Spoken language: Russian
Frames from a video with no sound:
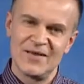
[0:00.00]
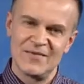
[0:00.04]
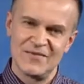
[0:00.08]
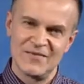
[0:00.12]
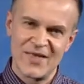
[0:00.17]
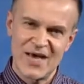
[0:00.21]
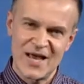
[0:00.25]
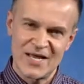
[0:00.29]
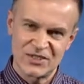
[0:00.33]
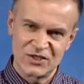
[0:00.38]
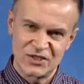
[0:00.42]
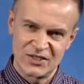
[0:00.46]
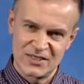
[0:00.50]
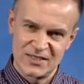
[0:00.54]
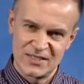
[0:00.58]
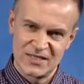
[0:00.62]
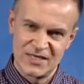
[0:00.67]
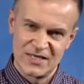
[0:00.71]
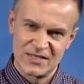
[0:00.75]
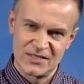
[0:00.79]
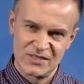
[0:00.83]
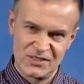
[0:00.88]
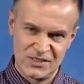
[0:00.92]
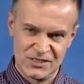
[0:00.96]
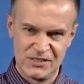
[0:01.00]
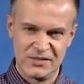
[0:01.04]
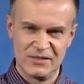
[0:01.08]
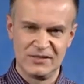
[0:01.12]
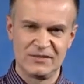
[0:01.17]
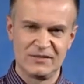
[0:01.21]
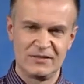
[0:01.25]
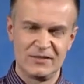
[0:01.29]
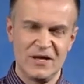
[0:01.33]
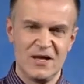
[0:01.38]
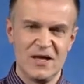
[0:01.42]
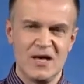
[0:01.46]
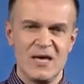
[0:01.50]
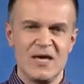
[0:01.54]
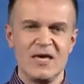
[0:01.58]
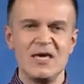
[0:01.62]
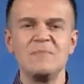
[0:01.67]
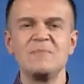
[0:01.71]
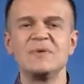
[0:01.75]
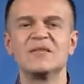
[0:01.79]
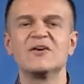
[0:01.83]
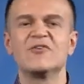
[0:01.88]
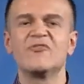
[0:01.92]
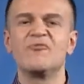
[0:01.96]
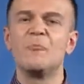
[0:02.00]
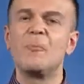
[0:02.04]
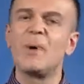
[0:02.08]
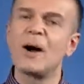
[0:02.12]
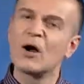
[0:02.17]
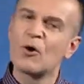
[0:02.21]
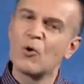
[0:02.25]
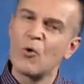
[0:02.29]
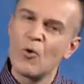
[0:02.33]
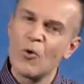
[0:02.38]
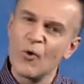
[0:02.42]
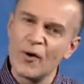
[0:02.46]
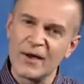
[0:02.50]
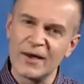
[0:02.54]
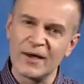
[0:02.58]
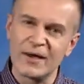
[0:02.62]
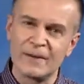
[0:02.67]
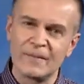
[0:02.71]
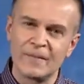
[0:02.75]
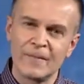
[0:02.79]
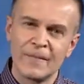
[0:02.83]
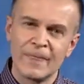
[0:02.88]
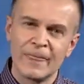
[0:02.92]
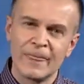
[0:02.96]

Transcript: наших сил, именно в покое.